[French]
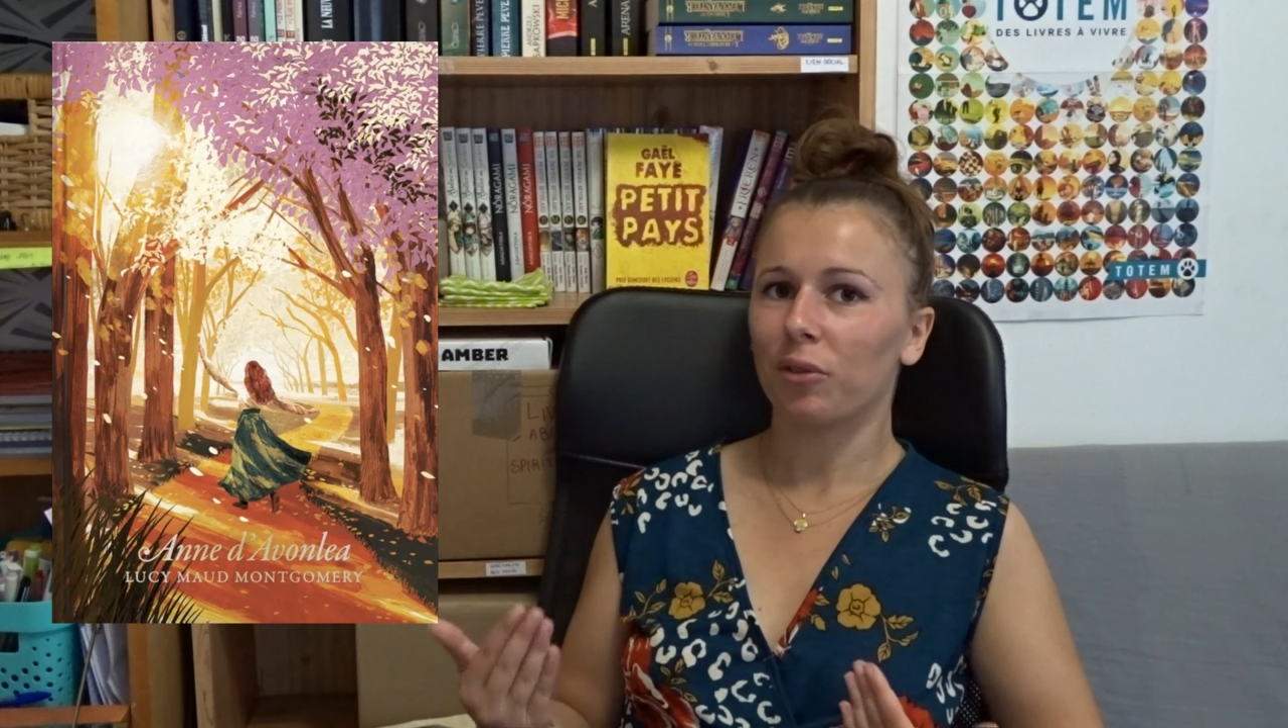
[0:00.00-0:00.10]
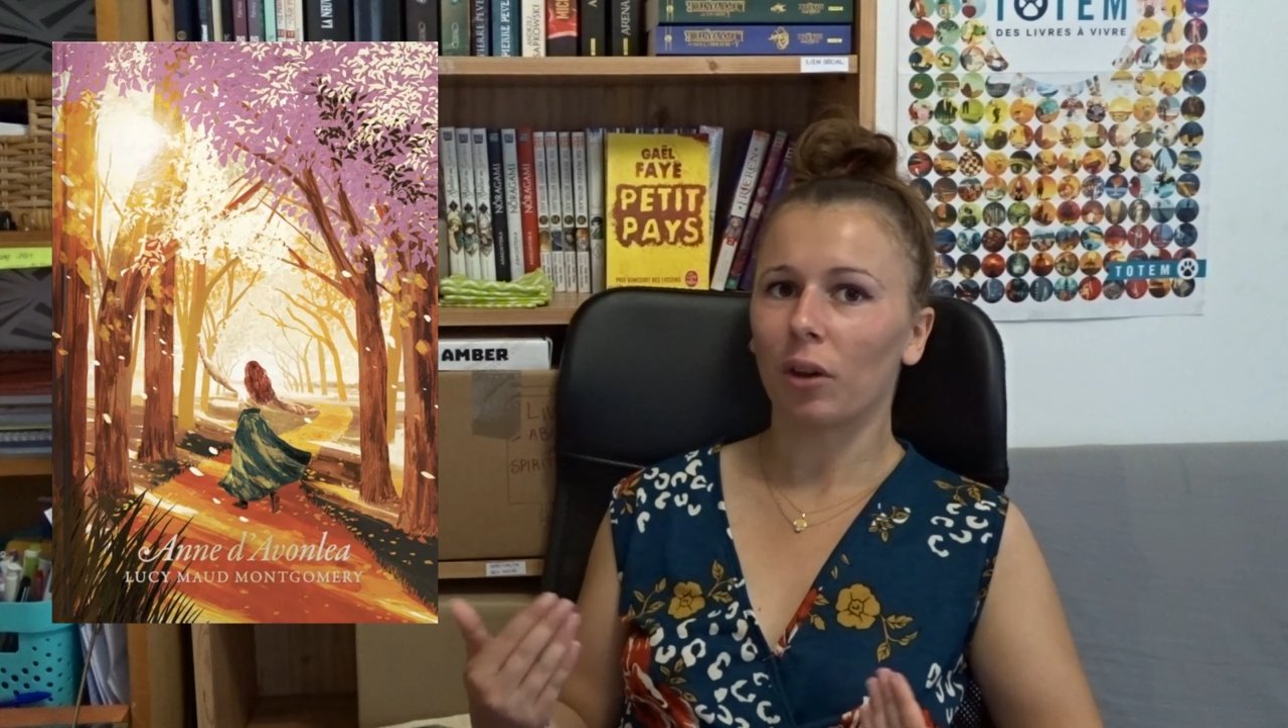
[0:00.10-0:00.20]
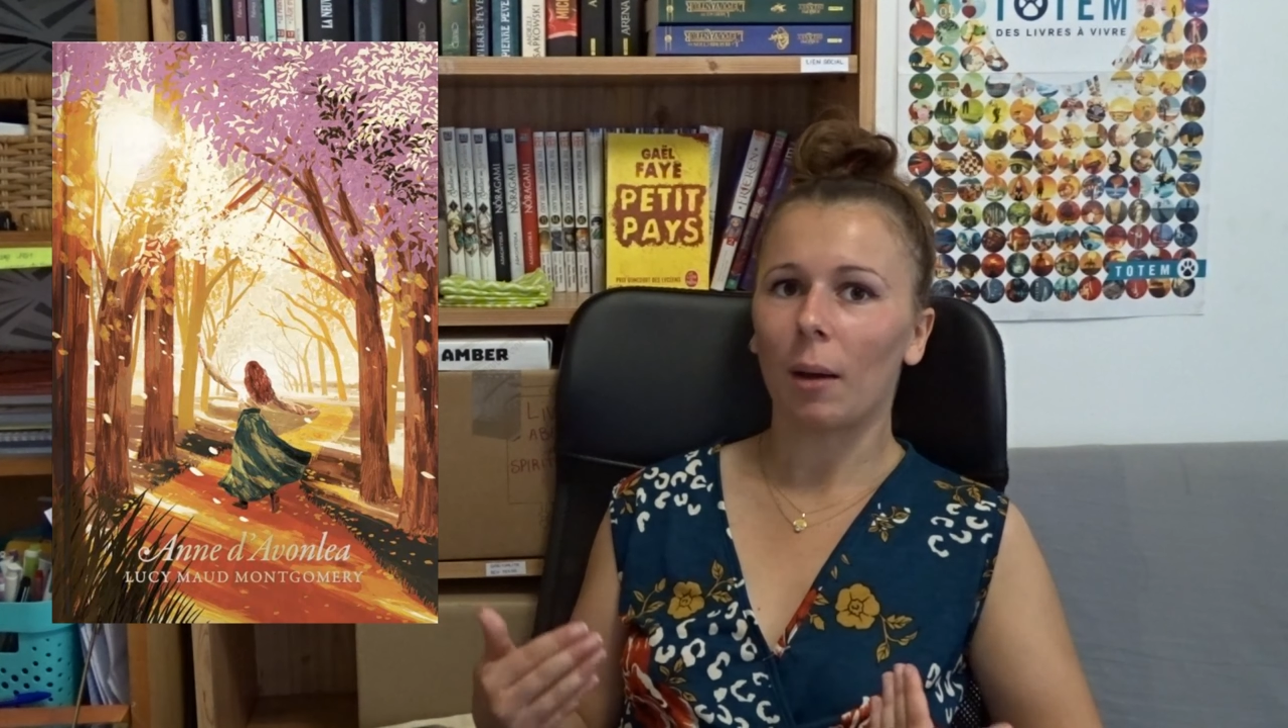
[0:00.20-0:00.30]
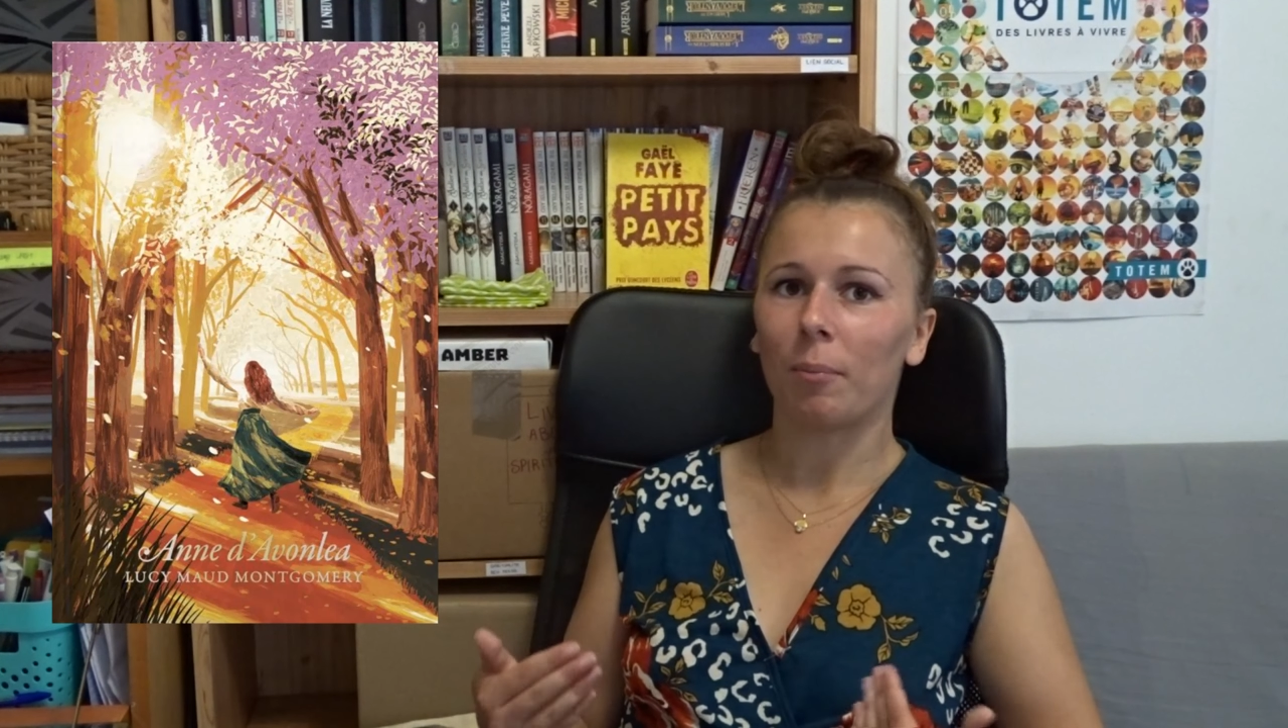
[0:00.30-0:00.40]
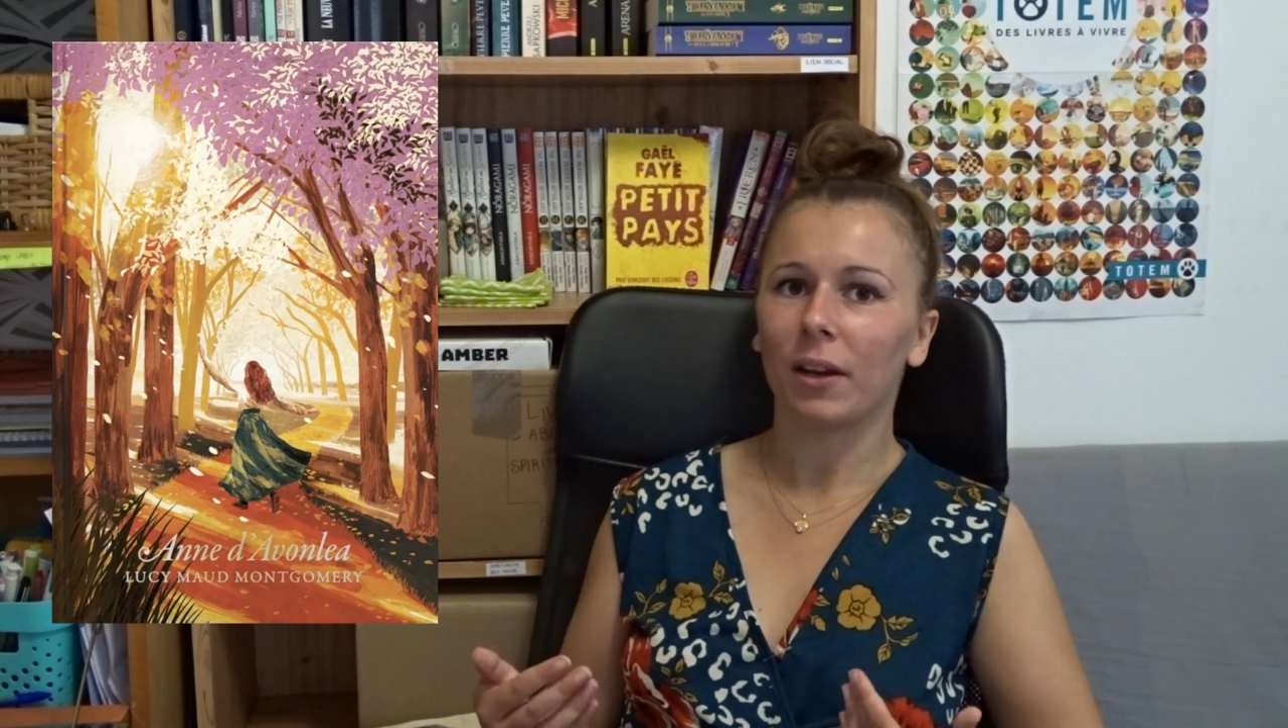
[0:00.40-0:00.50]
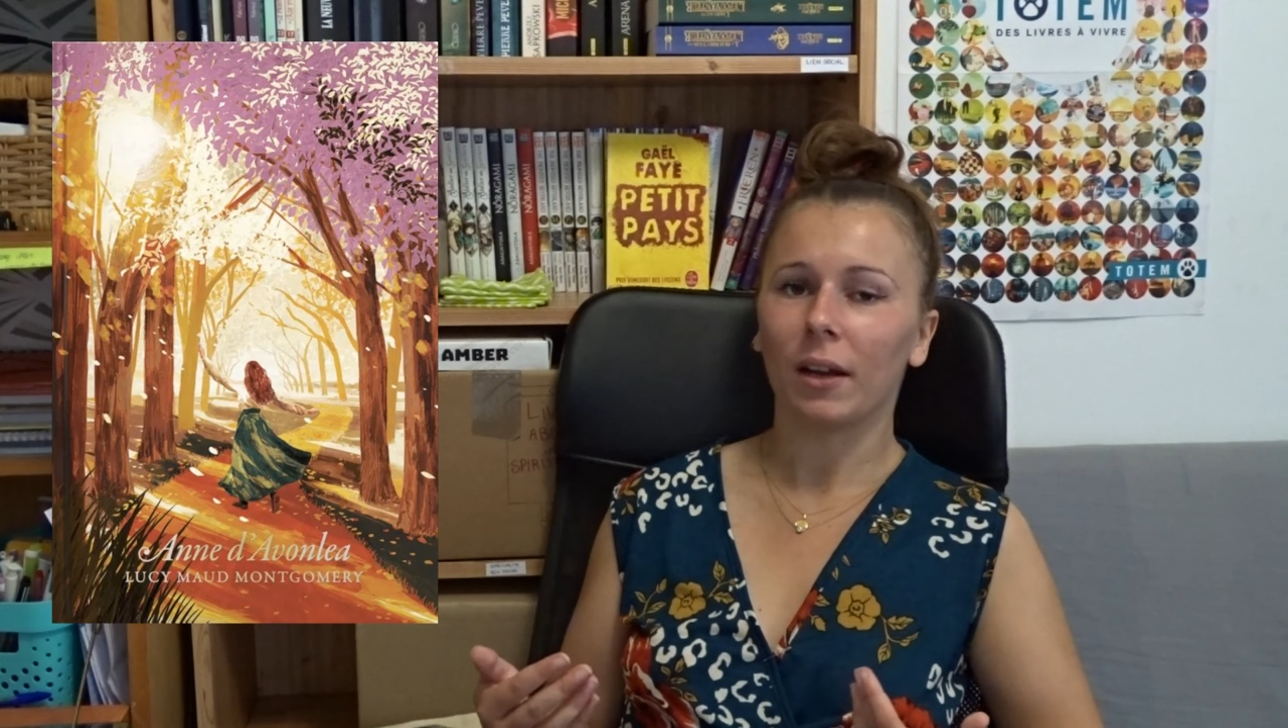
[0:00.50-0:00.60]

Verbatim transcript: se rappeler